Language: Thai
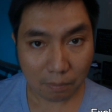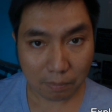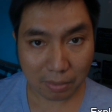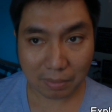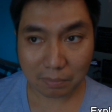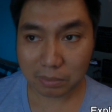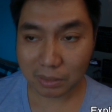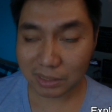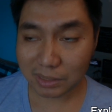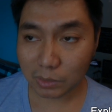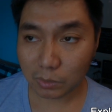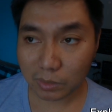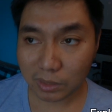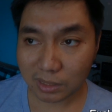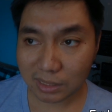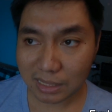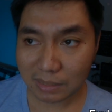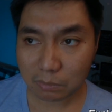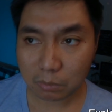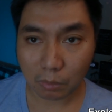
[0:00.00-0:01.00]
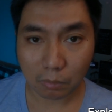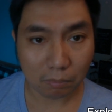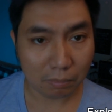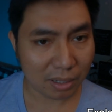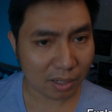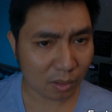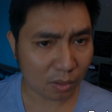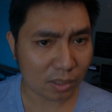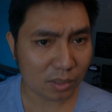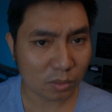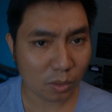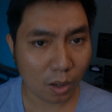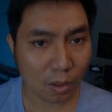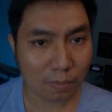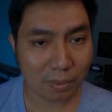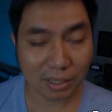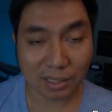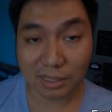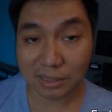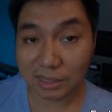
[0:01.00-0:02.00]
เป็นพาชอรี่ที่ผมไม่ค่อยชอบ
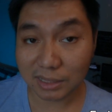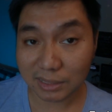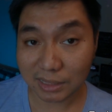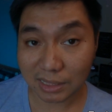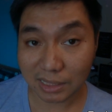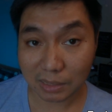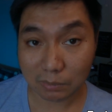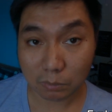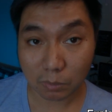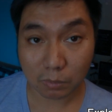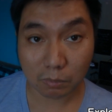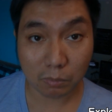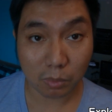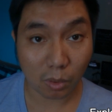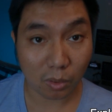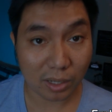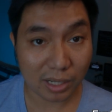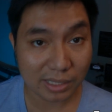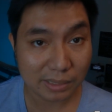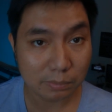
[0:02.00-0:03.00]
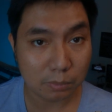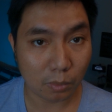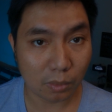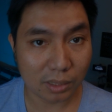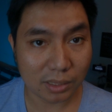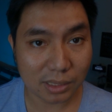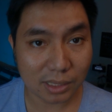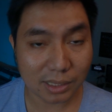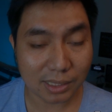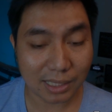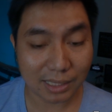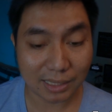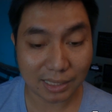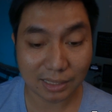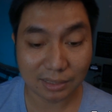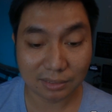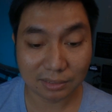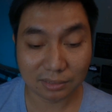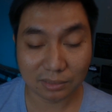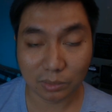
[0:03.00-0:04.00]
อะคือจริงๆแล้วมงบลอง Explorer นะ
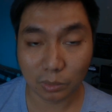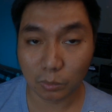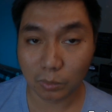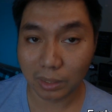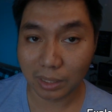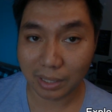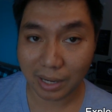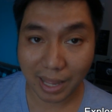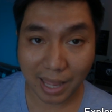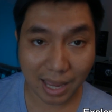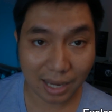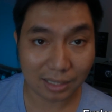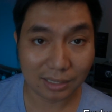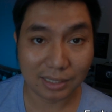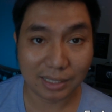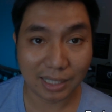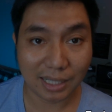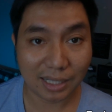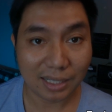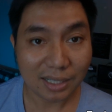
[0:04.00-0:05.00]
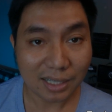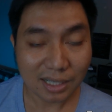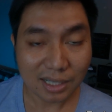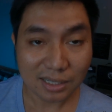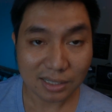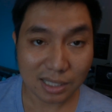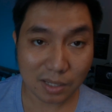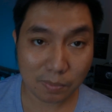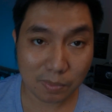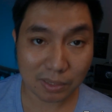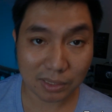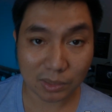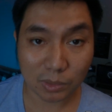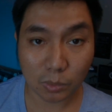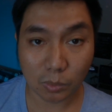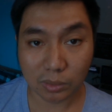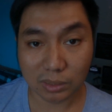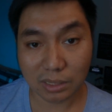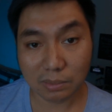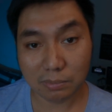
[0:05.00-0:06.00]
ทั้งตัวแรกเลยนะที่เป็น
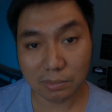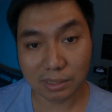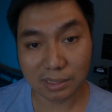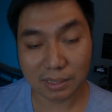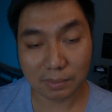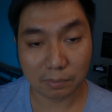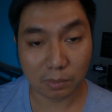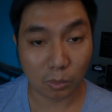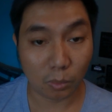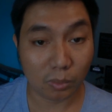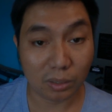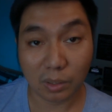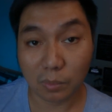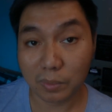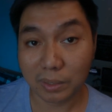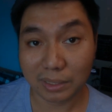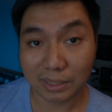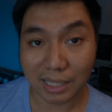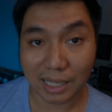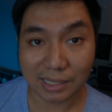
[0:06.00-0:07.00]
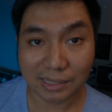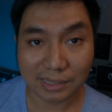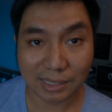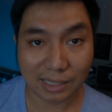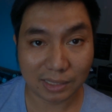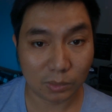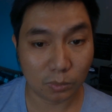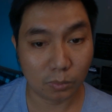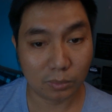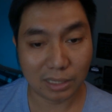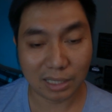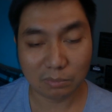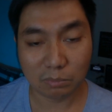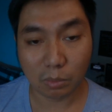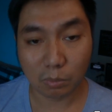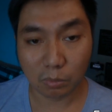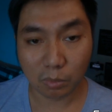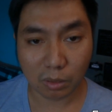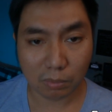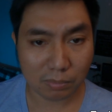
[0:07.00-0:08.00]
ตัวที่เหมือนกับ Clone Aventus นะตัวนั้น
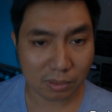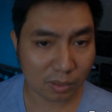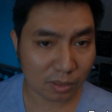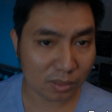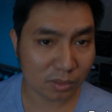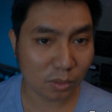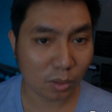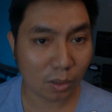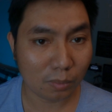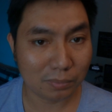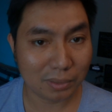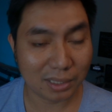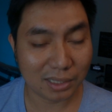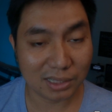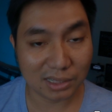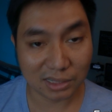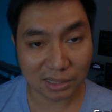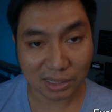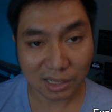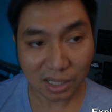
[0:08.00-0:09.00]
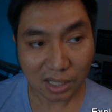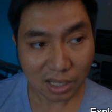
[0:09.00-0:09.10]
ผมก็ไม่ค่อยชอบนะคือ